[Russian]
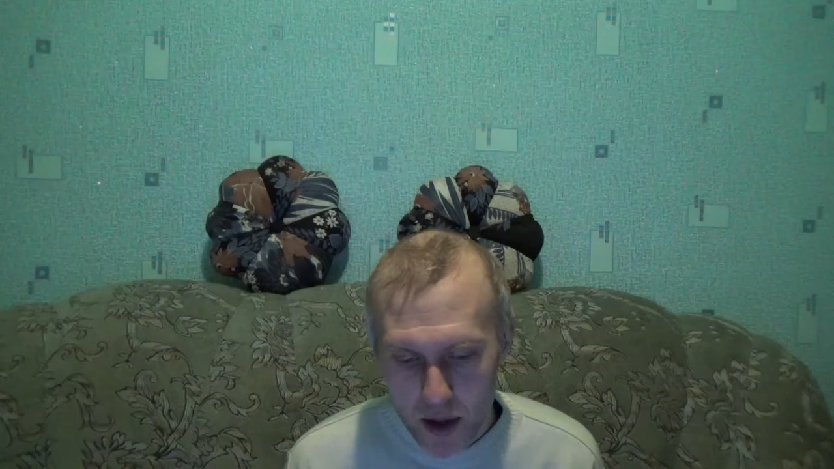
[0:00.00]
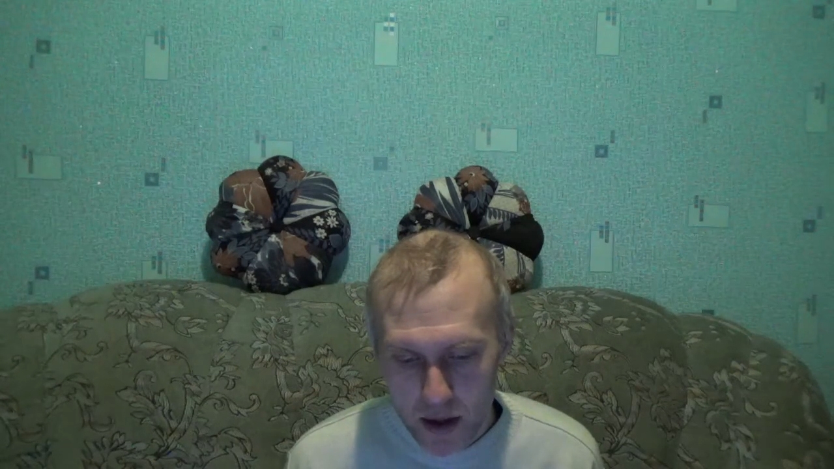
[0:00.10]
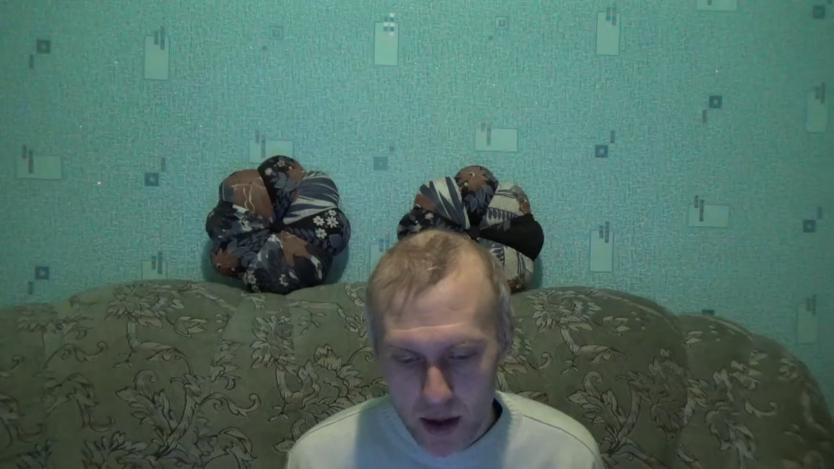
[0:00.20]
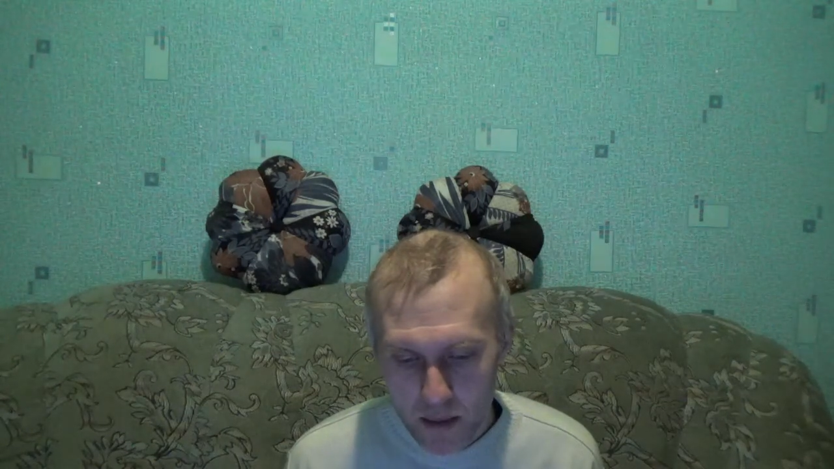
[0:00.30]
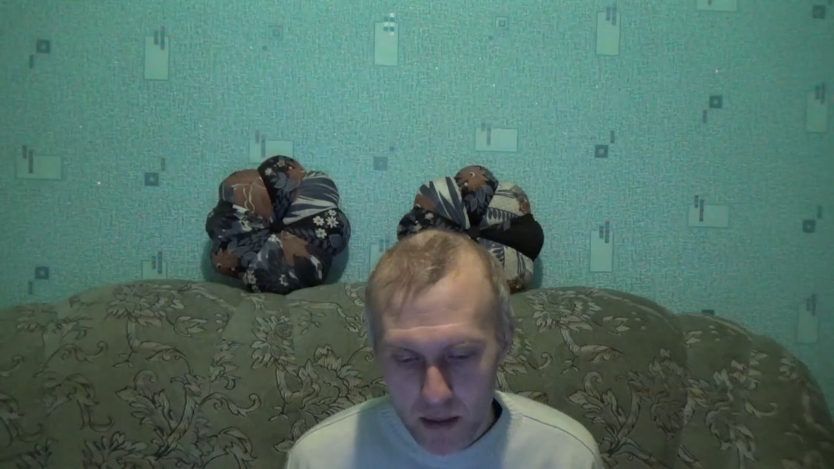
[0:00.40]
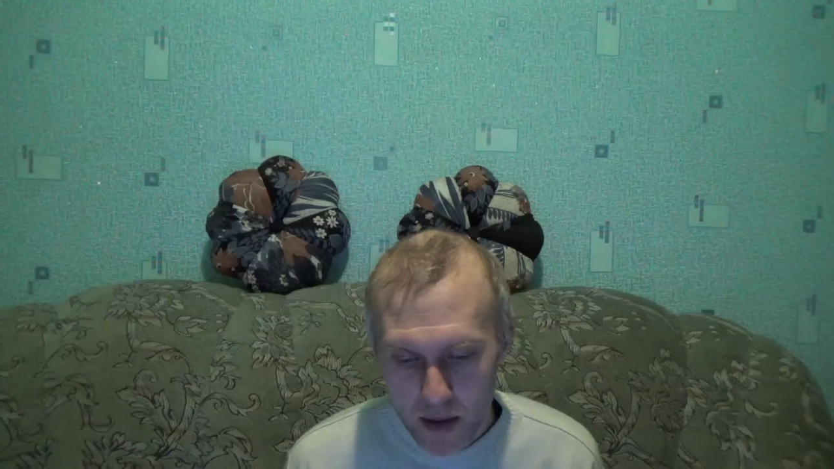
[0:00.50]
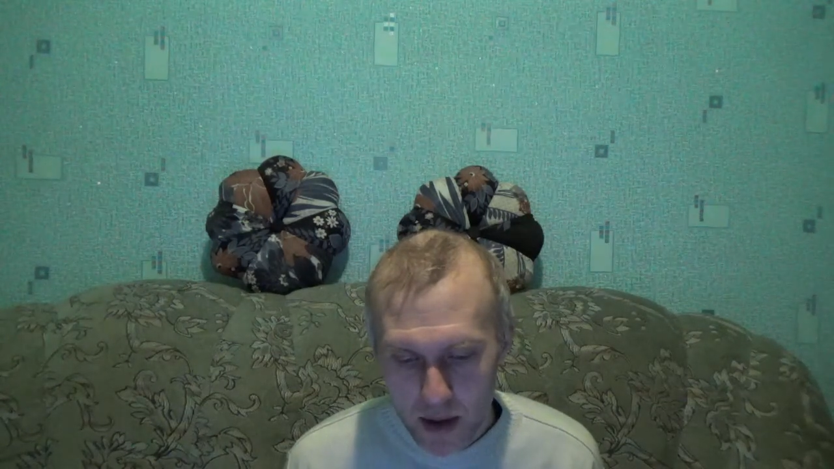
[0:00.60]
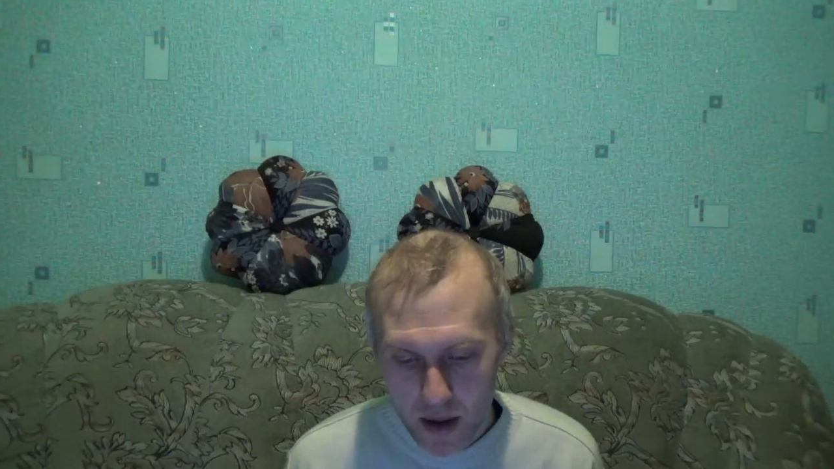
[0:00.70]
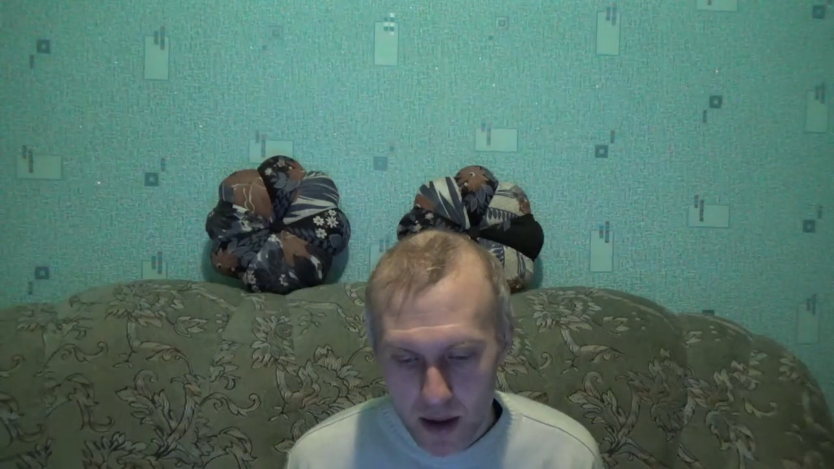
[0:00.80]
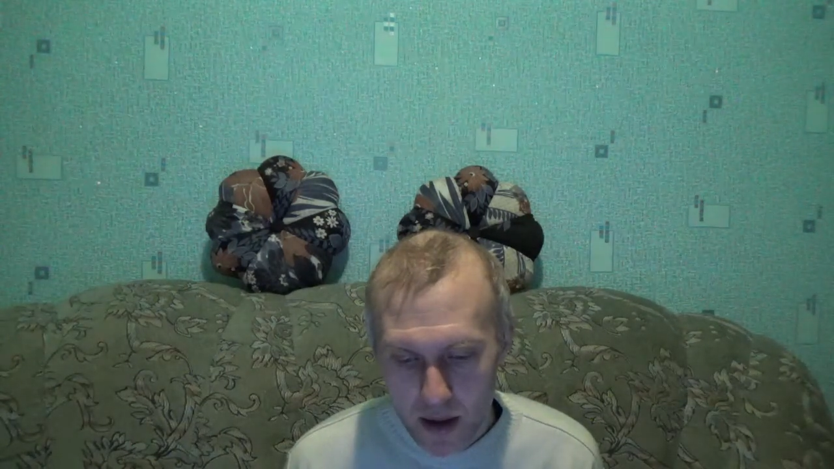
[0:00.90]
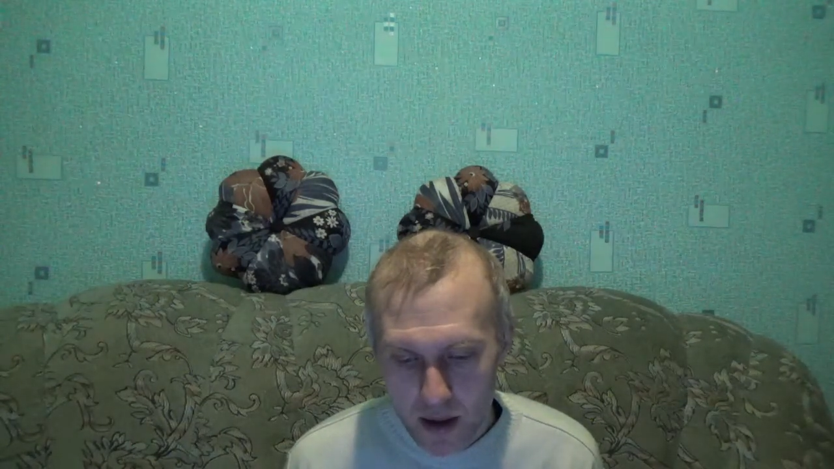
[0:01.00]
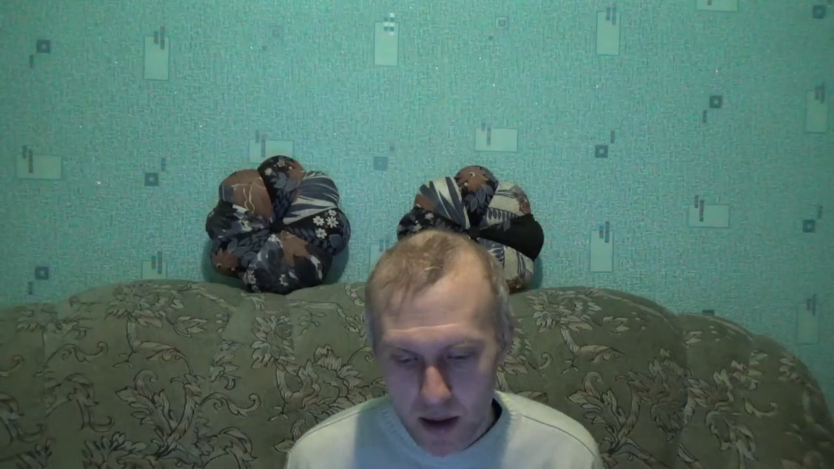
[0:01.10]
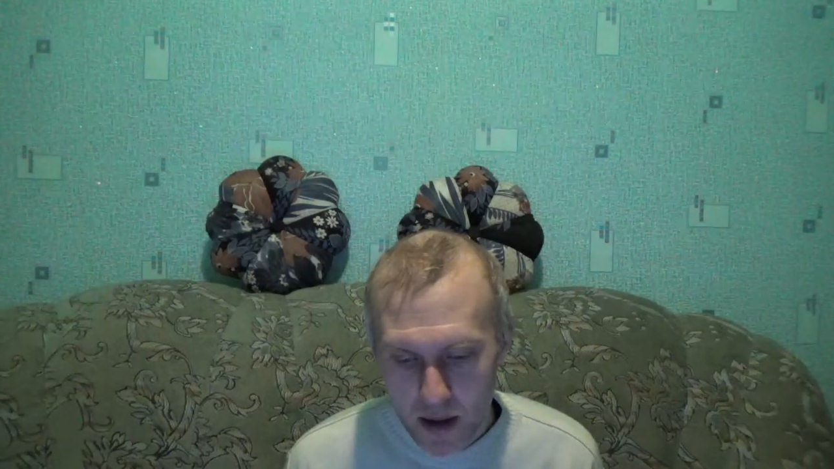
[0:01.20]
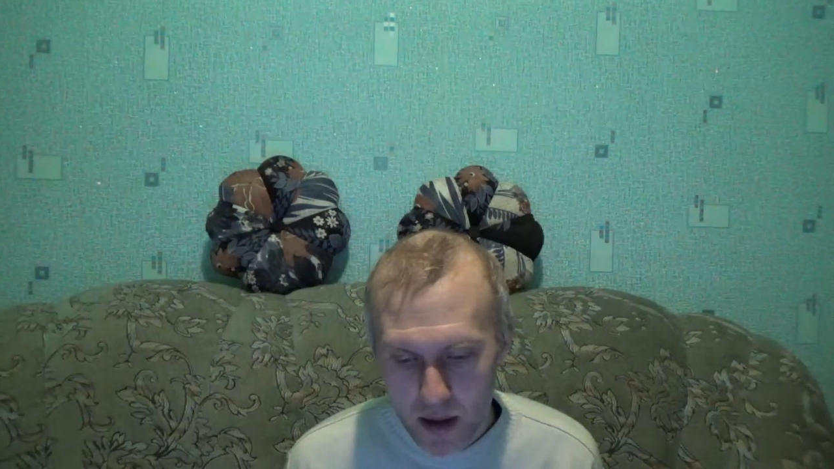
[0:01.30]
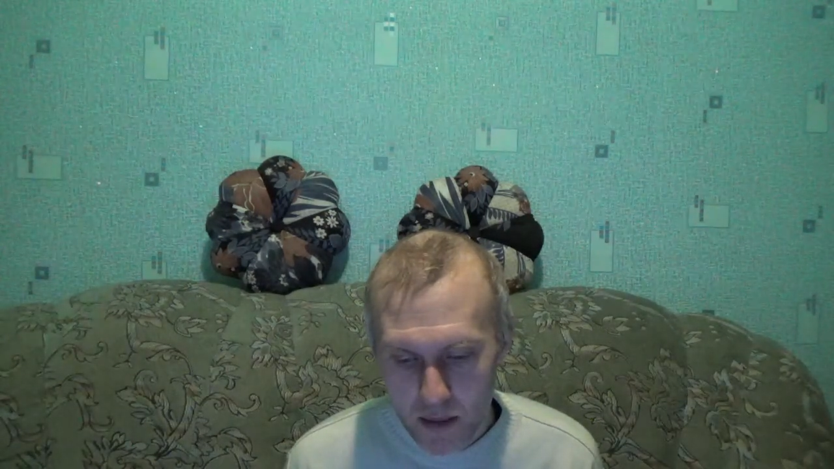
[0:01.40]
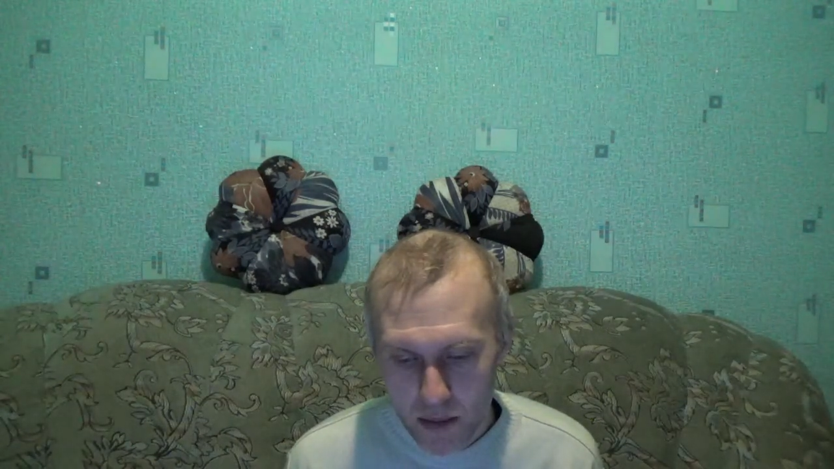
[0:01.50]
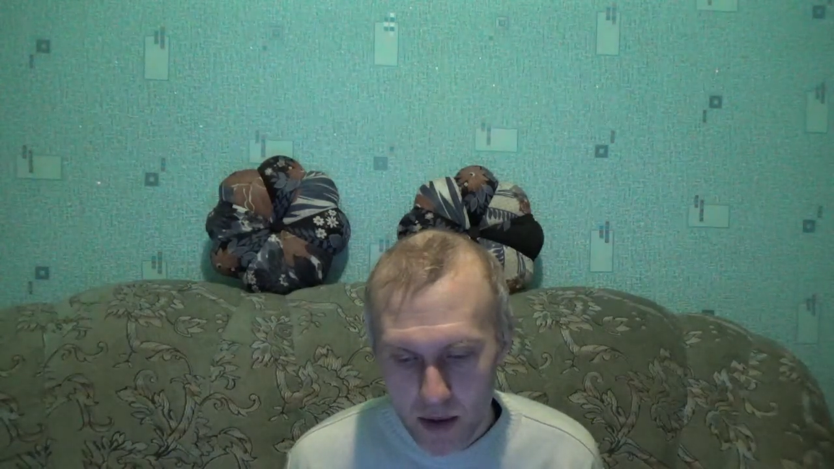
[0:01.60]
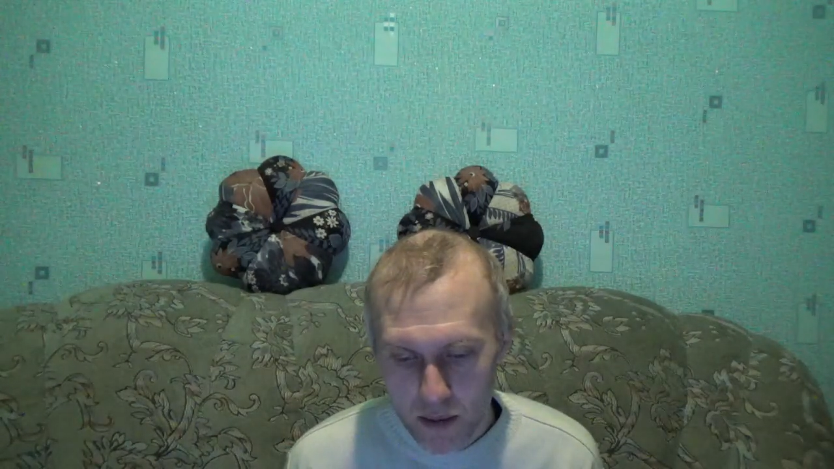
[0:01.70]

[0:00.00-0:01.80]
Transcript: требования к деятельности по